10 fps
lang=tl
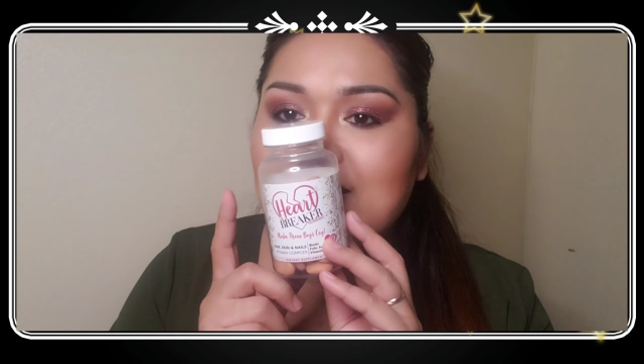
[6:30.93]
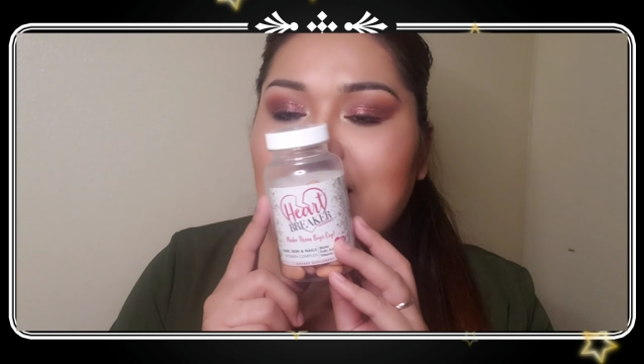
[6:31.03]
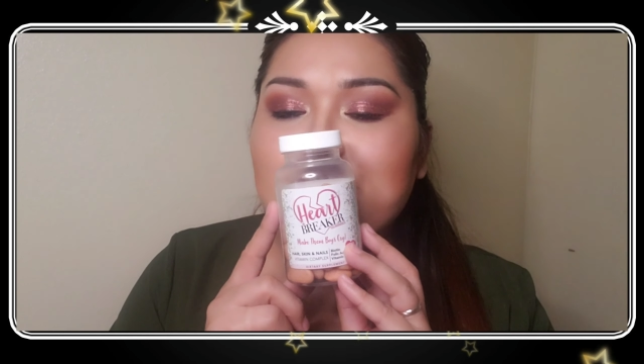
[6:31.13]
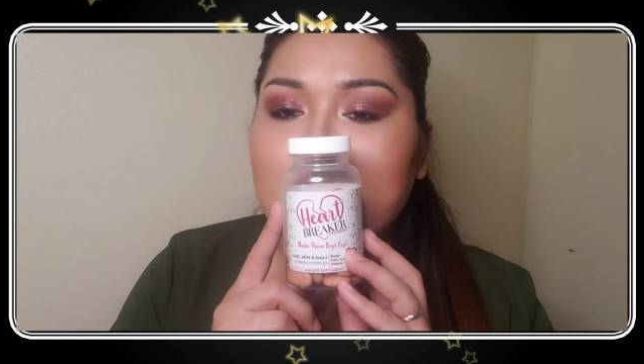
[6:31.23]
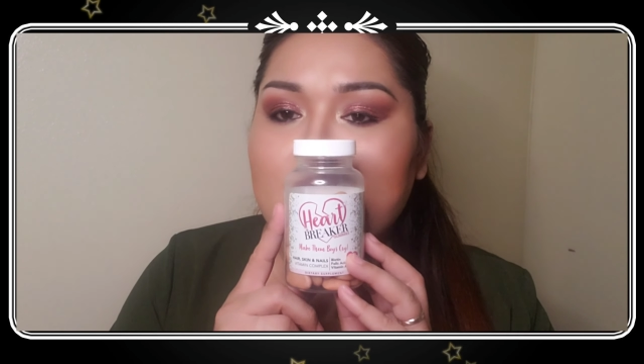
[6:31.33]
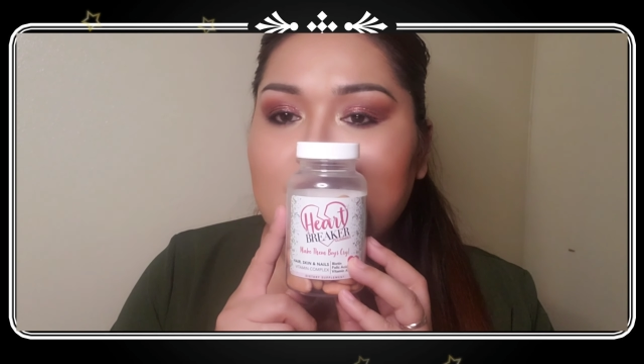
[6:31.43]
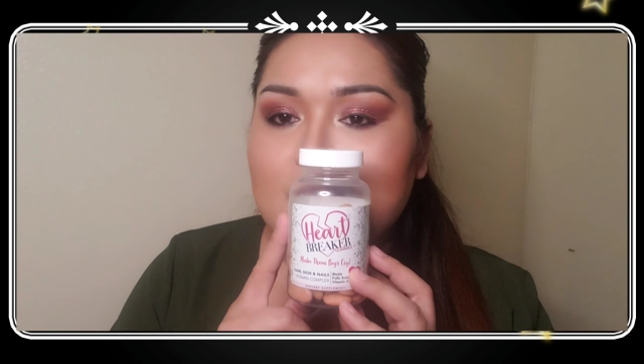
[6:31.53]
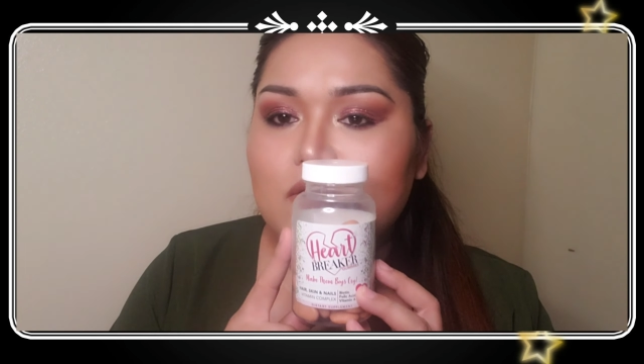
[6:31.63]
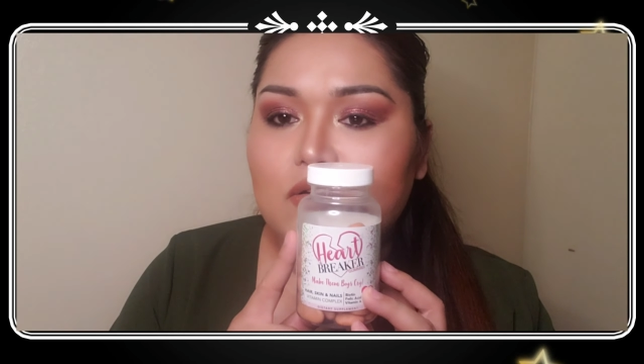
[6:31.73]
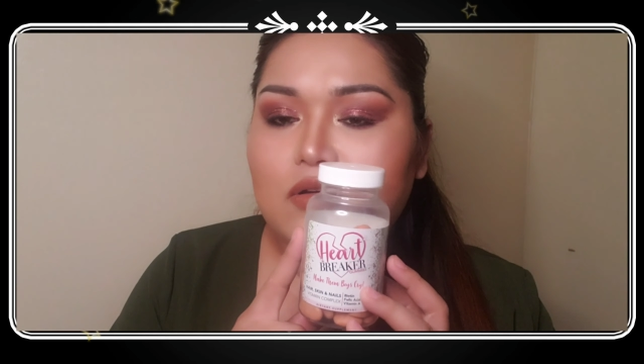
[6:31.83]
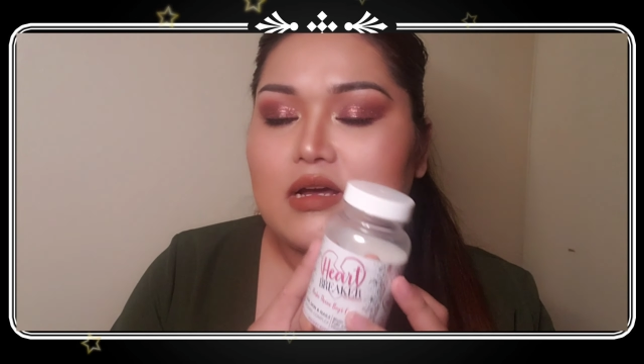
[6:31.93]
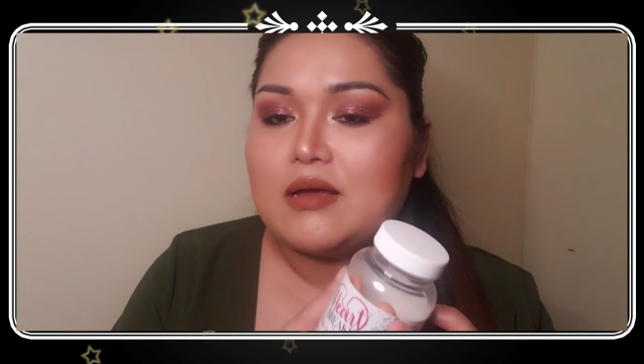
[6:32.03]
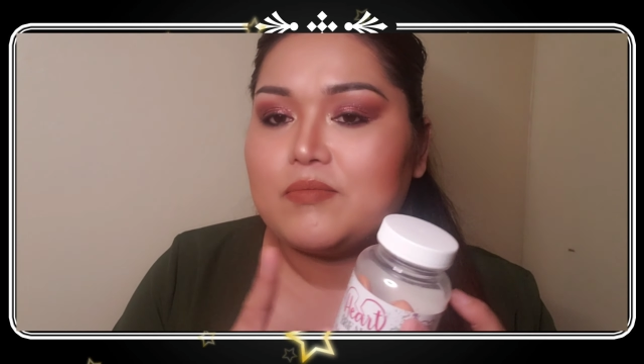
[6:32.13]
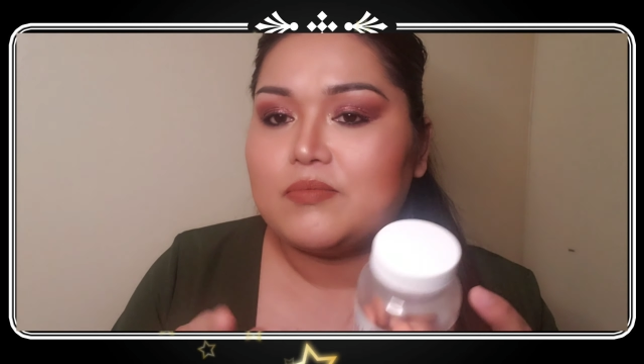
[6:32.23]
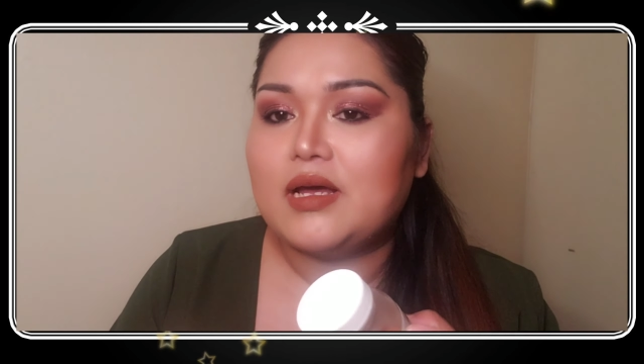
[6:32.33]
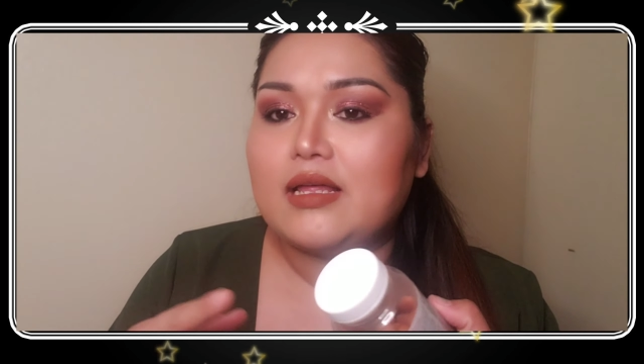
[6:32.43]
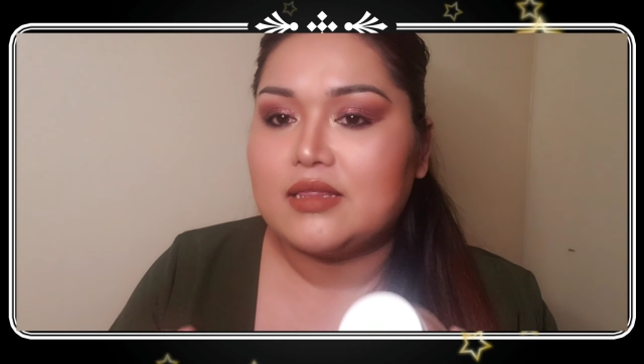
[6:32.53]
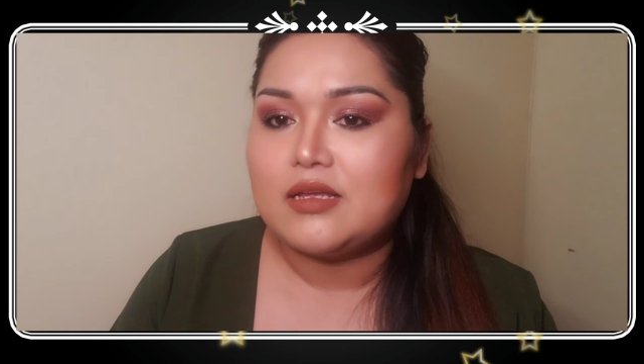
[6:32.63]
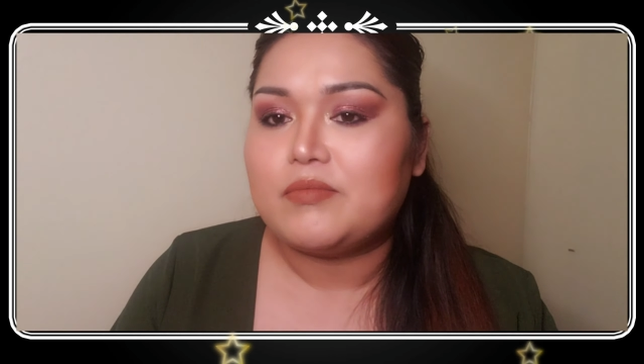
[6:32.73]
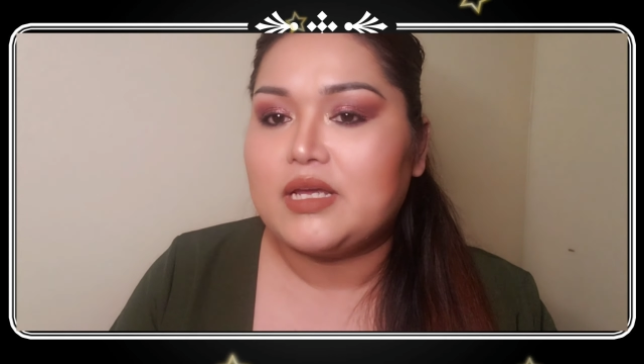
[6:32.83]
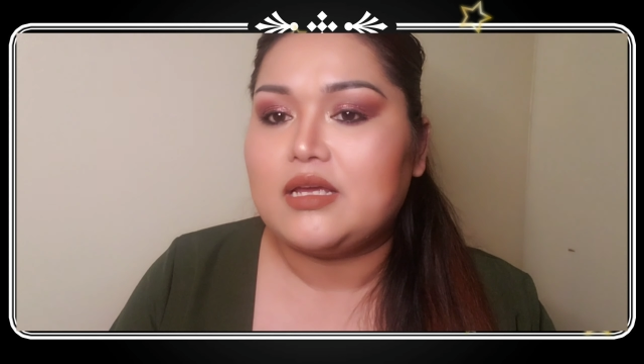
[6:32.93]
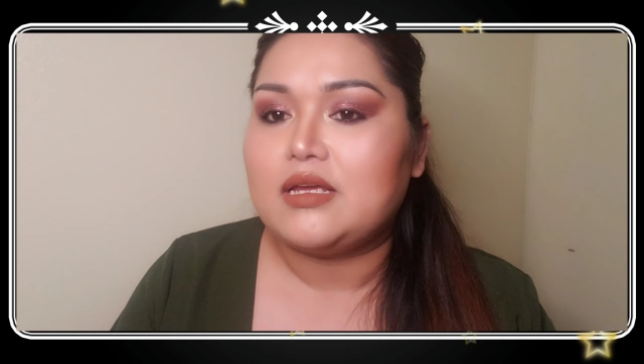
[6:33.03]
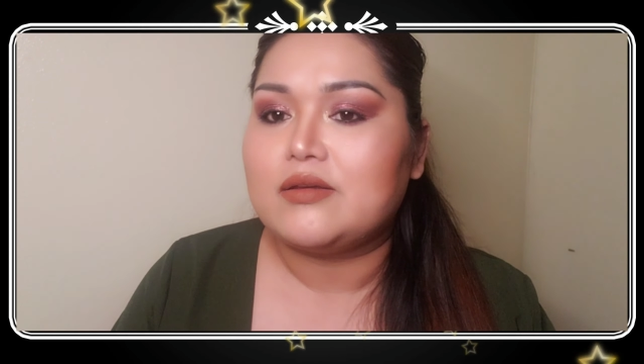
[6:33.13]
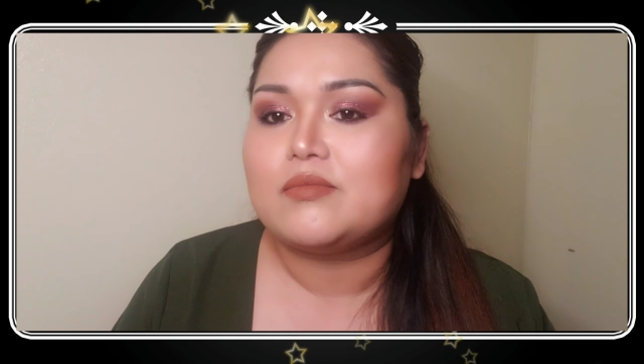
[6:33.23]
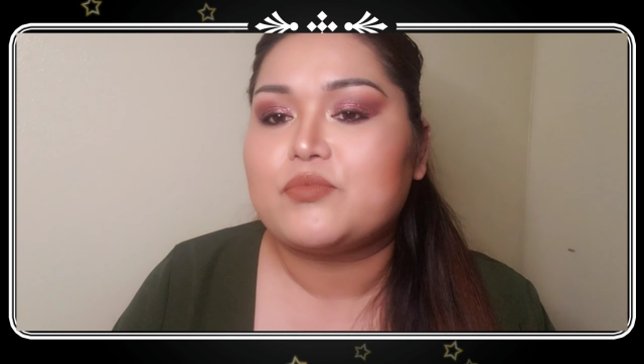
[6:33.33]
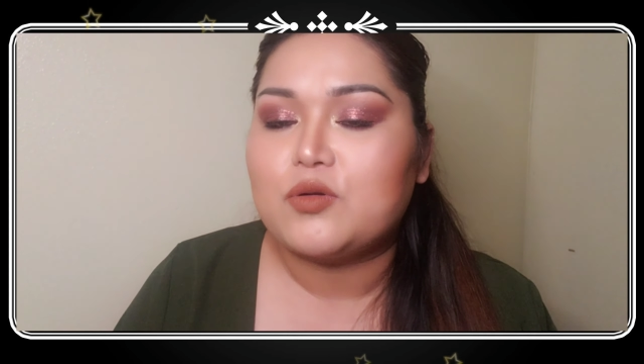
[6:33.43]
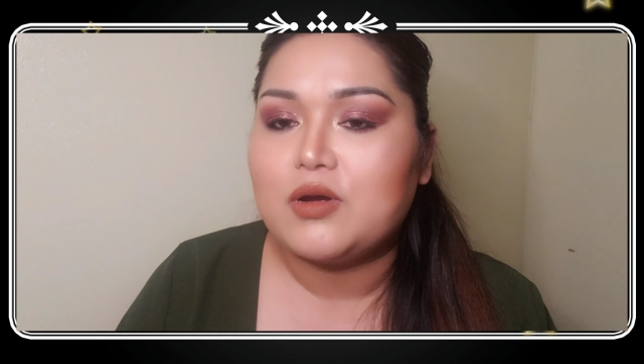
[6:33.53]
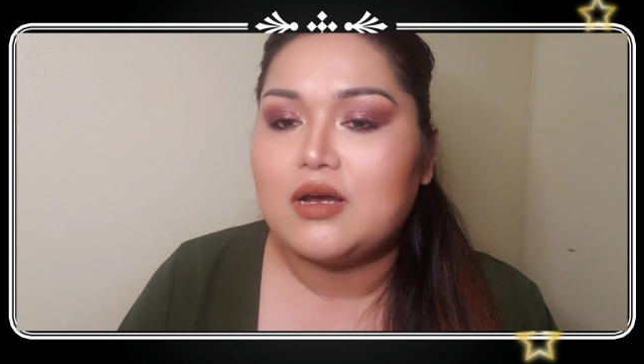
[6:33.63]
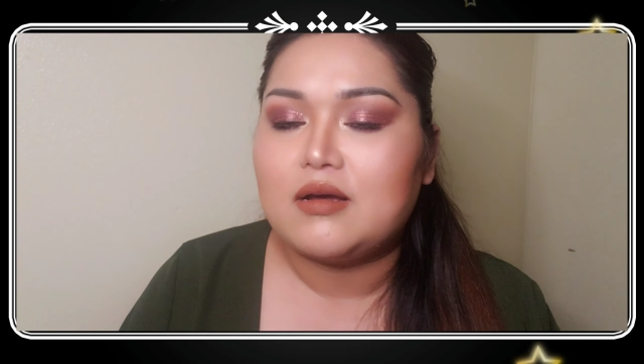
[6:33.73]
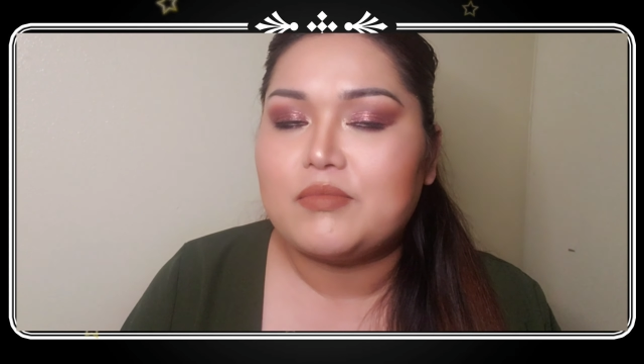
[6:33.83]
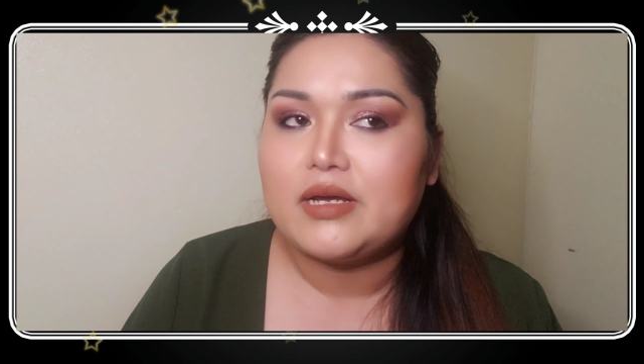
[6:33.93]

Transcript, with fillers: company na to and then may uh,